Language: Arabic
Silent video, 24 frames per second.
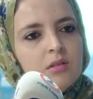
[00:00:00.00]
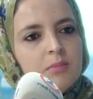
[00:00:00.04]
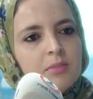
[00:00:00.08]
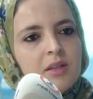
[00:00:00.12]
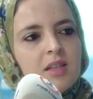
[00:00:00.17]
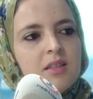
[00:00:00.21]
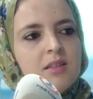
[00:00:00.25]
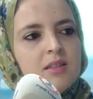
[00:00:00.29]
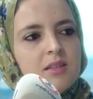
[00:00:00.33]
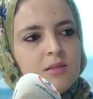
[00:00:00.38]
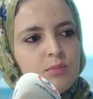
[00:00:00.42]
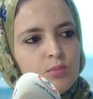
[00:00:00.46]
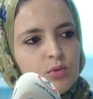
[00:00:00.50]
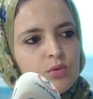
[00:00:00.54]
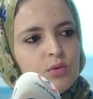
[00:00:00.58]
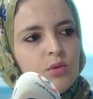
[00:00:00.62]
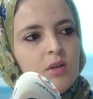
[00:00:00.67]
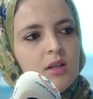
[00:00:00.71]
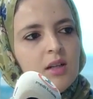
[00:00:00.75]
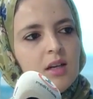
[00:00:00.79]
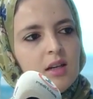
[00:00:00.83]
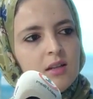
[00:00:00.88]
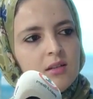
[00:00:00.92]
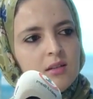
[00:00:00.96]
بريديسبوزون
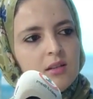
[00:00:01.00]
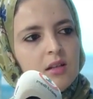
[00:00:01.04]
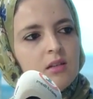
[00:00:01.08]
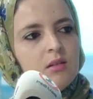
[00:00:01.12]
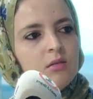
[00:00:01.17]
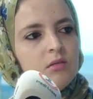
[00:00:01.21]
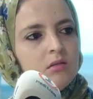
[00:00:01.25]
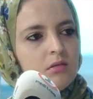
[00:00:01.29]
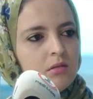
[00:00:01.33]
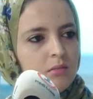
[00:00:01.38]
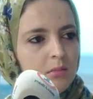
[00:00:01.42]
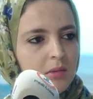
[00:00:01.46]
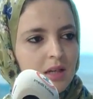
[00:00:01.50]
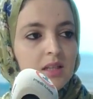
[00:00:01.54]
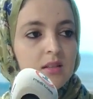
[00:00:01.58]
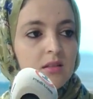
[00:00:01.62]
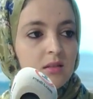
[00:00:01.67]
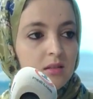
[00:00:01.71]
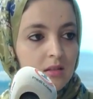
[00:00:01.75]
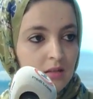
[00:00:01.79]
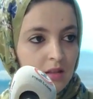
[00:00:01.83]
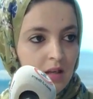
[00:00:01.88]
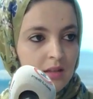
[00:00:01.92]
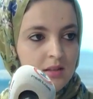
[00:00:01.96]
على ان المريض
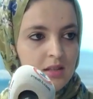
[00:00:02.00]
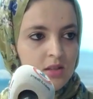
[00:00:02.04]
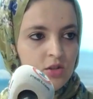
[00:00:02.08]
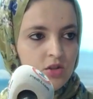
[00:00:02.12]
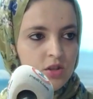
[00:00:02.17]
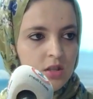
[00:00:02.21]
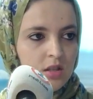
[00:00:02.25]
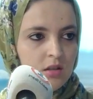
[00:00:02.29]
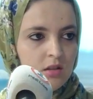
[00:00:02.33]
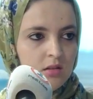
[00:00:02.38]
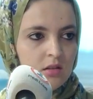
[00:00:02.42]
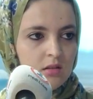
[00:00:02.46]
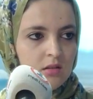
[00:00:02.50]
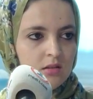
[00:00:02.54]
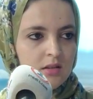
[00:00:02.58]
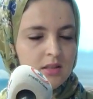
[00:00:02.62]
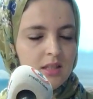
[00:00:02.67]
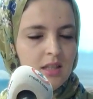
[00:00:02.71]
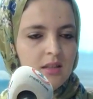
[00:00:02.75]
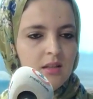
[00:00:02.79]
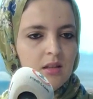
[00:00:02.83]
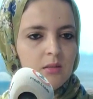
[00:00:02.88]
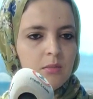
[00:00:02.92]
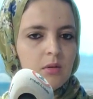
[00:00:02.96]
غادي تجيه
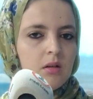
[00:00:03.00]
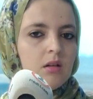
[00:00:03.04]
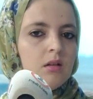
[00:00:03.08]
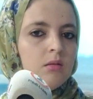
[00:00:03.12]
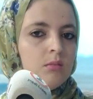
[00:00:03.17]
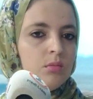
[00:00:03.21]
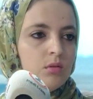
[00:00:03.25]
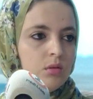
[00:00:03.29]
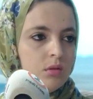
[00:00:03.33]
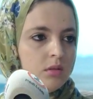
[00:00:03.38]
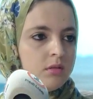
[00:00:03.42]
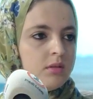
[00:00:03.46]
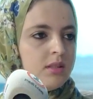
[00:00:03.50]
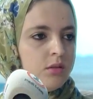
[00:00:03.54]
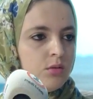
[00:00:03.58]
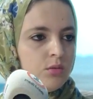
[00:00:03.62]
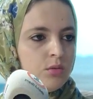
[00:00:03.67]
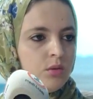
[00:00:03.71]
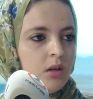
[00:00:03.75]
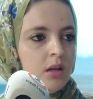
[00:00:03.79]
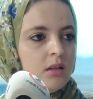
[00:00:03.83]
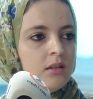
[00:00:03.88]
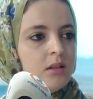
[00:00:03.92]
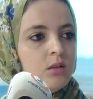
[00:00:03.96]
الثعلبه بون سي
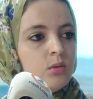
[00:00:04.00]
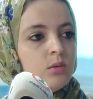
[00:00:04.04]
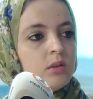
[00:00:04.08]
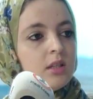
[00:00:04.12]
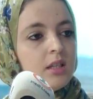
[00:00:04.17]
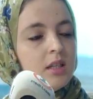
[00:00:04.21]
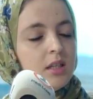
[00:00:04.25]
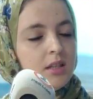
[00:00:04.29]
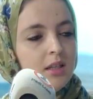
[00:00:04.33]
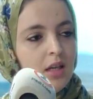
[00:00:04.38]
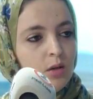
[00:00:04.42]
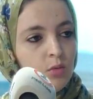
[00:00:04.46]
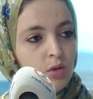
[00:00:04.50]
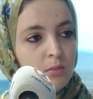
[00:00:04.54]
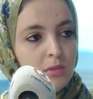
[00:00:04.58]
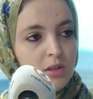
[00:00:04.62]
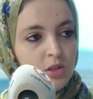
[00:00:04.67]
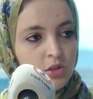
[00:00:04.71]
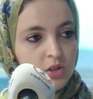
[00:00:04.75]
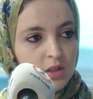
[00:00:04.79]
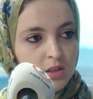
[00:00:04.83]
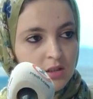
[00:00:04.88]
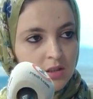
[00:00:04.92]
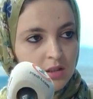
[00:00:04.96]
سور انه كاين عوامل
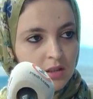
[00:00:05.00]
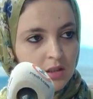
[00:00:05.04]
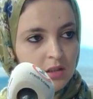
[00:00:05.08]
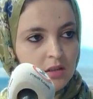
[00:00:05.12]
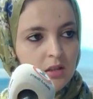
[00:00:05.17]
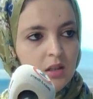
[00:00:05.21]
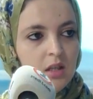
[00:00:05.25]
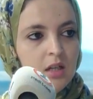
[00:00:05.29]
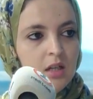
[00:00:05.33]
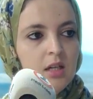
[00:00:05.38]
جينيه